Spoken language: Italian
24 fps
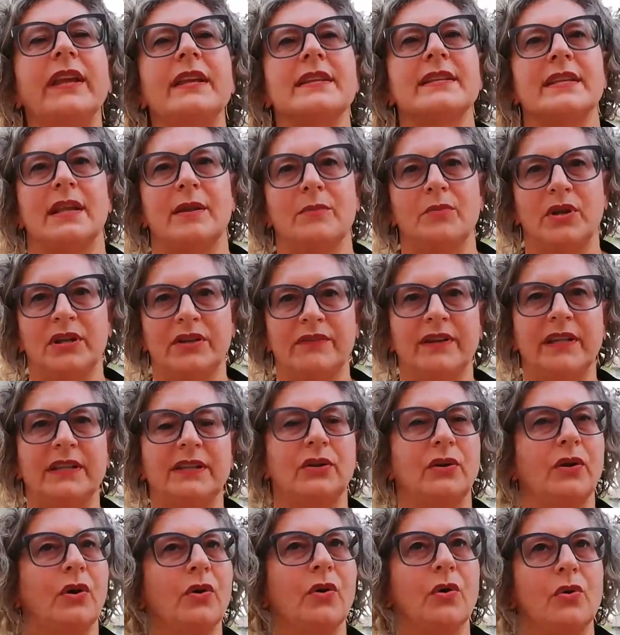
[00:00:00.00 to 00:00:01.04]
che saremmo
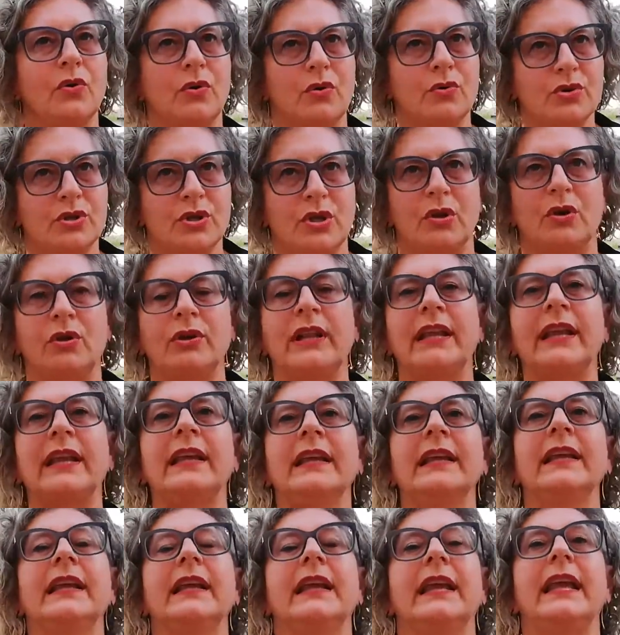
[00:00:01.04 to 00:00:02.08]
arrivati a una
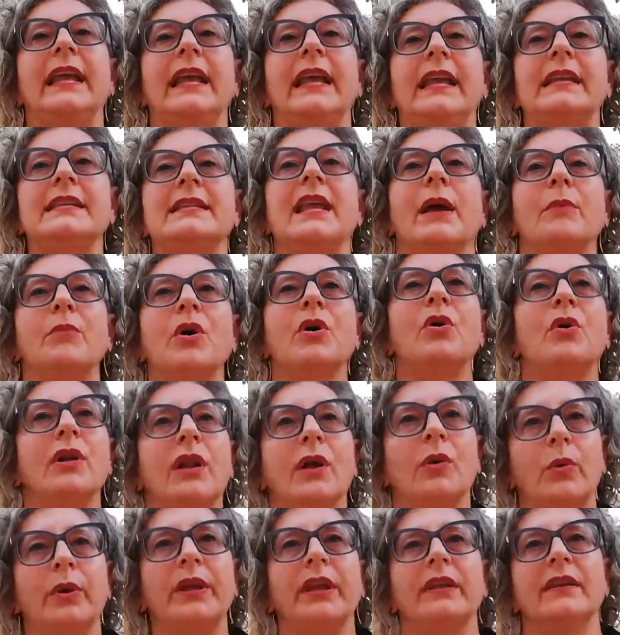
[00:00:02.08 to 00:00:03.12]
conclusione e siamo ancora
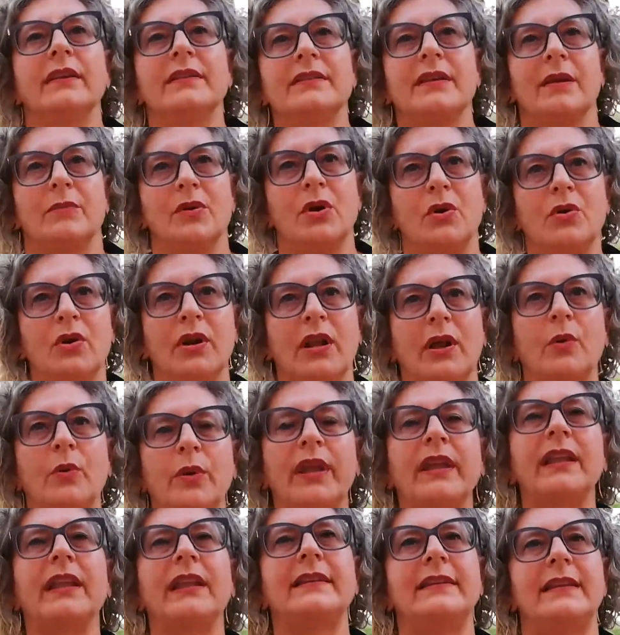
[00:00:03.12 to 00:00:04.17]
qui, siamo ancora
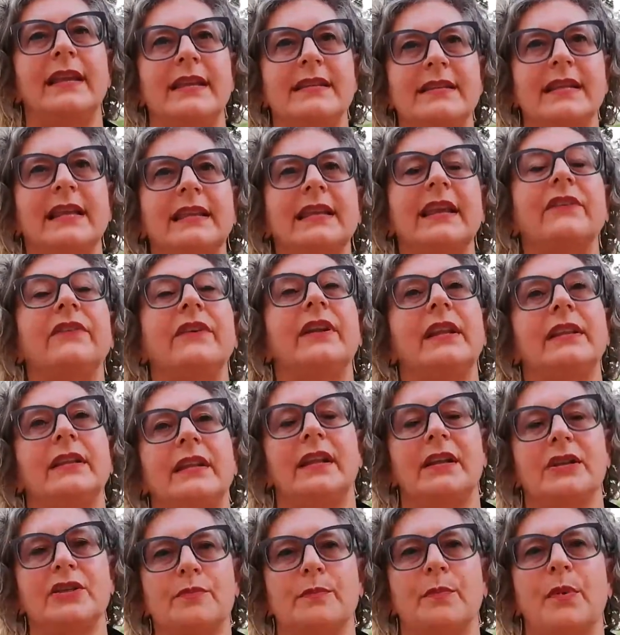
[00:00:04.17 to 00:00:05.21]
qui in attesa di avere
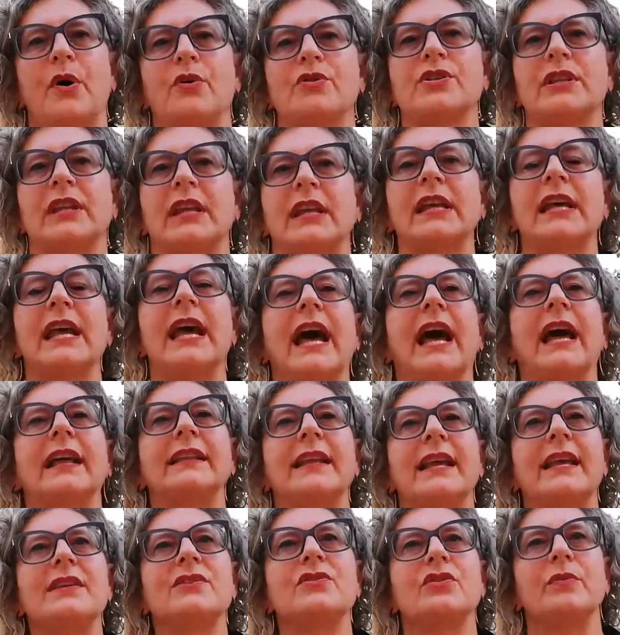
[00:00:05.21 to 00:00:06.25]
delle risposte.
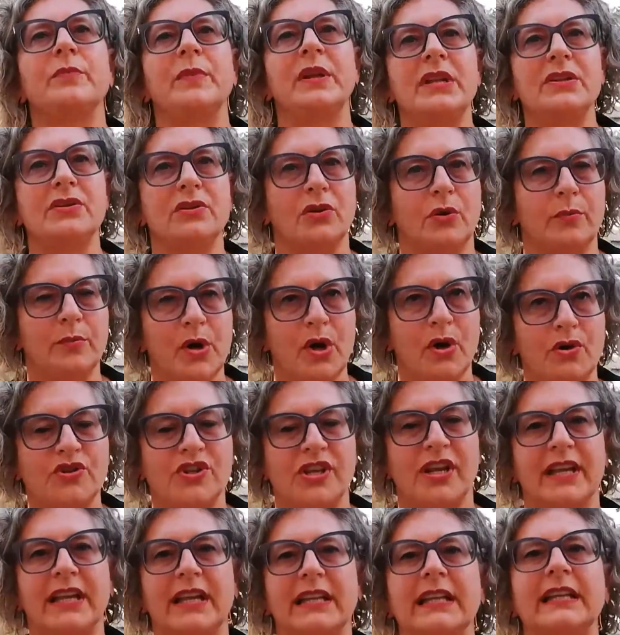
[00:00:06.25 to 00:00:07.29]
Adesso il ministro
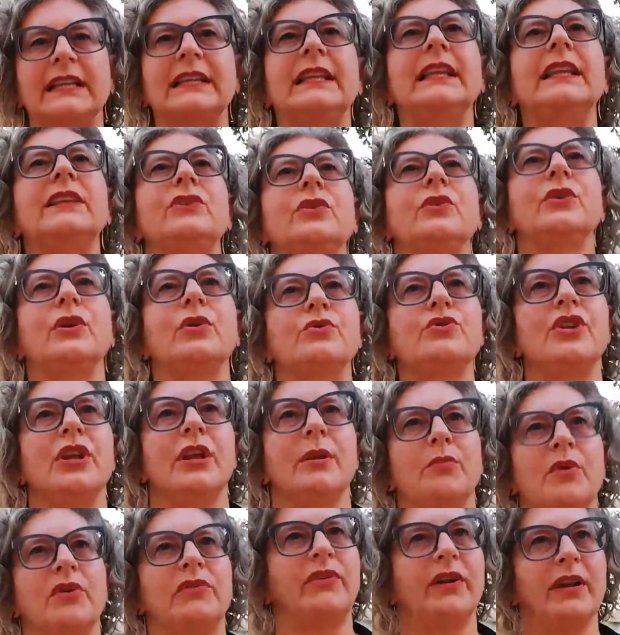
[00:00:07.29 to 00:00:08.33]
Boccia ha garantito che
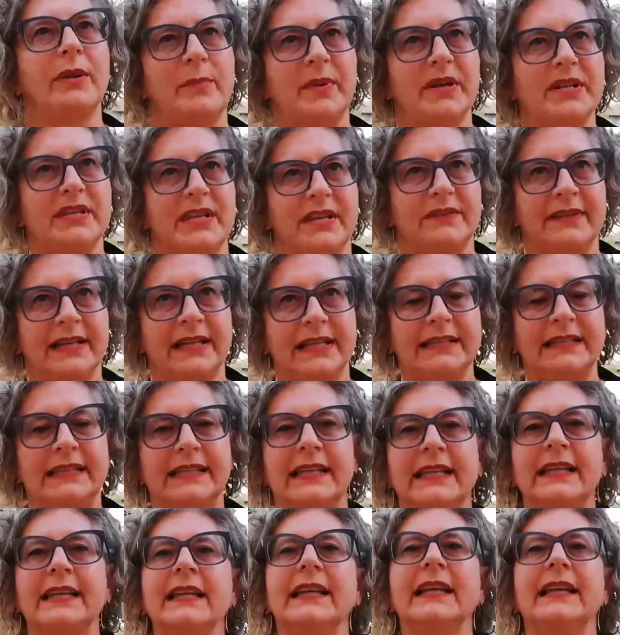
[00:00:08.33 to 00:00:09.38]
riusciremo a fare passi
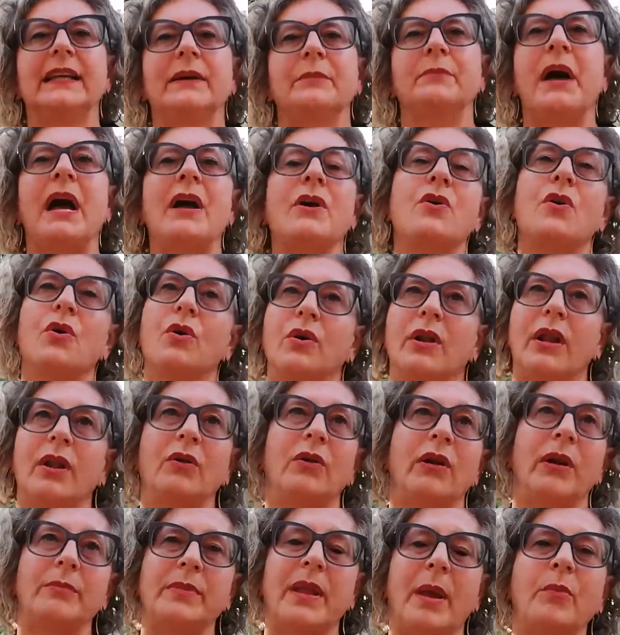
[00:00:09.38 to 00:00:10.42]
avanti, ma ancora
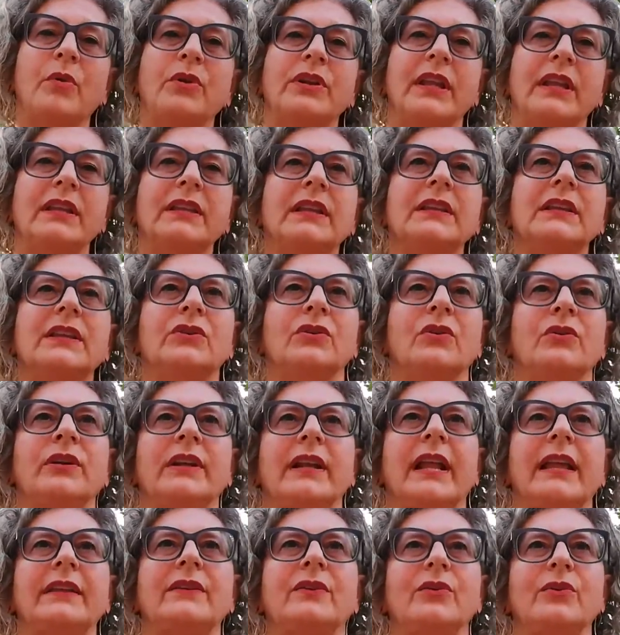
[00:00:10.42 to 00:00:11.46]
non abbiamo niente di
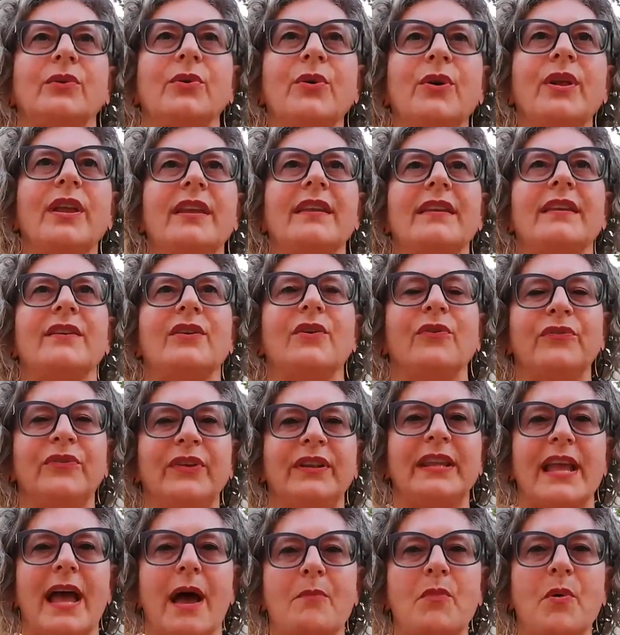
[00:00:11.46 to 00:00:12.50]
concreto. Noi
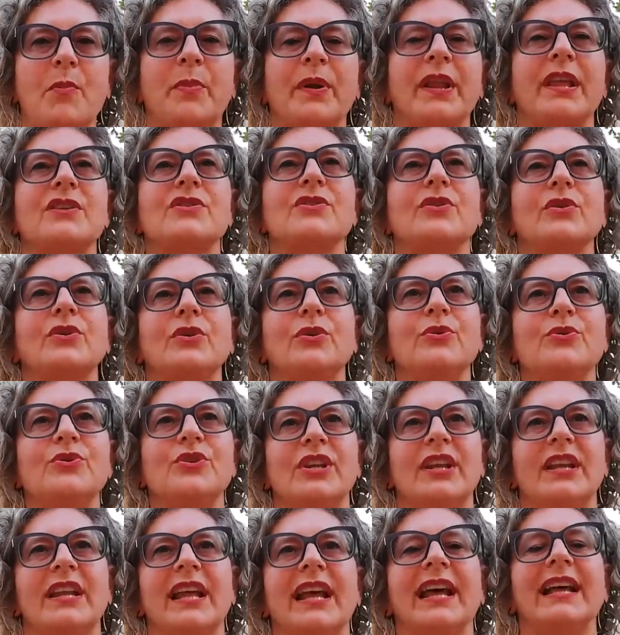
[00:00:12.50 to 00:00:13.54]
confidiamo presto di
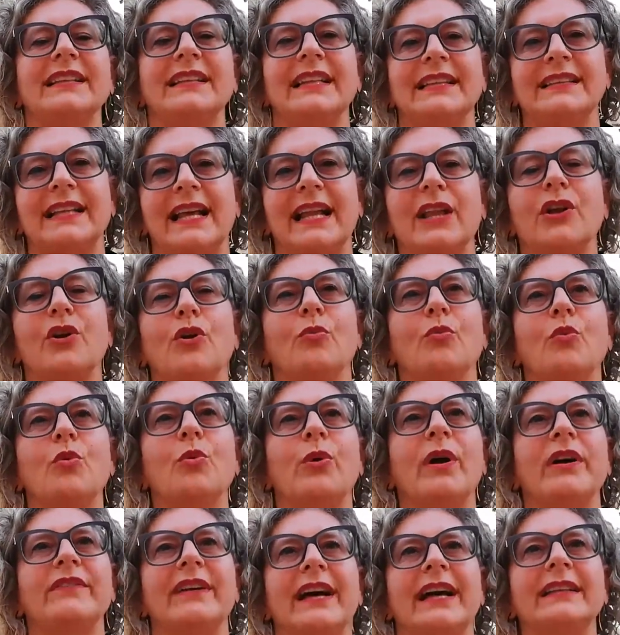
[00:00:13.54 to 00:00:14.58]
riuscire ad andare
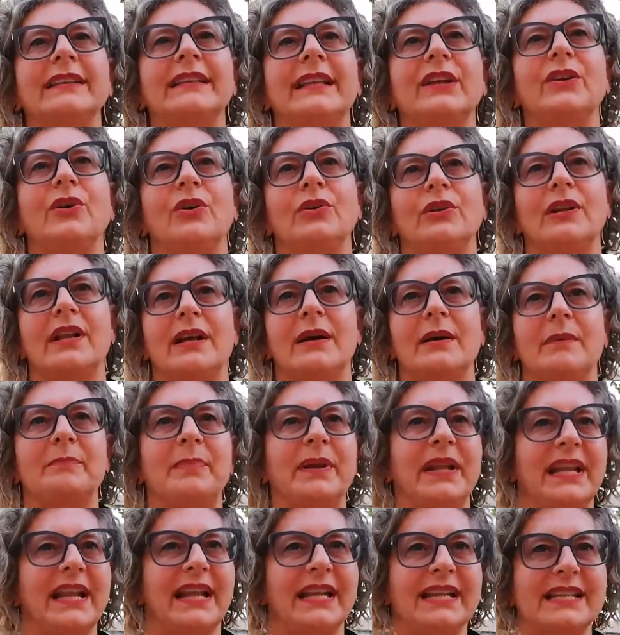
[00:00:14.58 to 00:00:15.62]
comunque avanti con
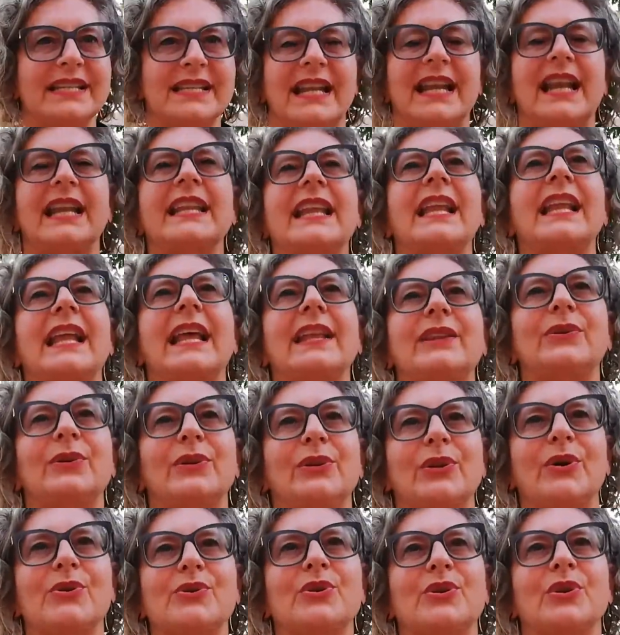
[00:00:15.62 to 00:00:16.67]
appena sarà rieletto il
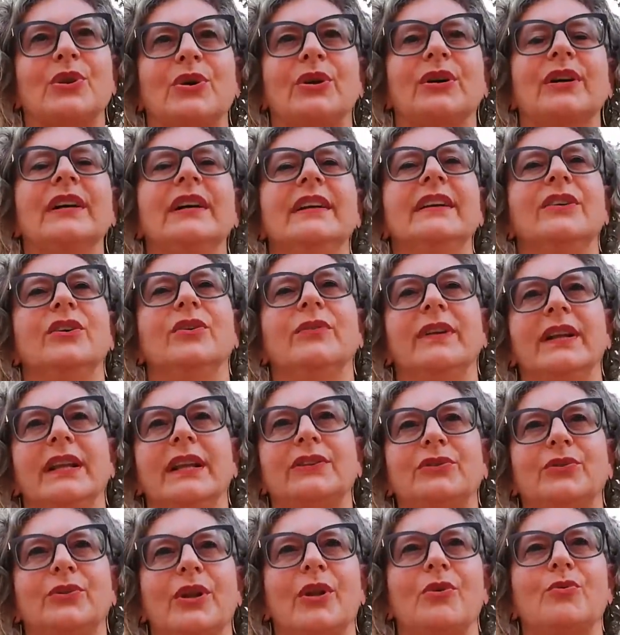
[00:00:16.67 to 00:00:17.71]
nostro
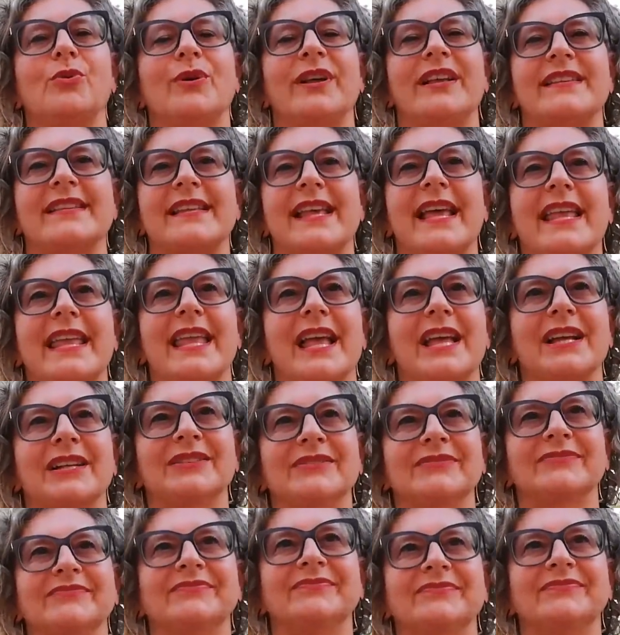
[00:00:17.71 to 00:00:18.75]
governatore Luca Zaia.
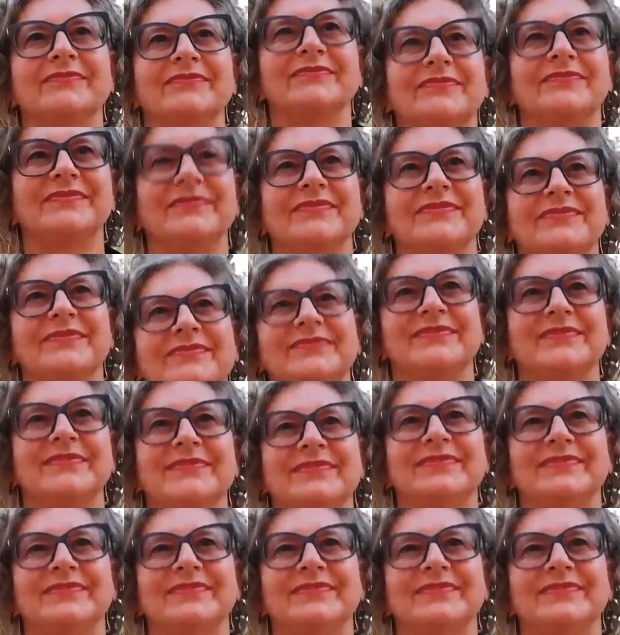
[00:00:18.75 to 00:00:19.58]
Grazie.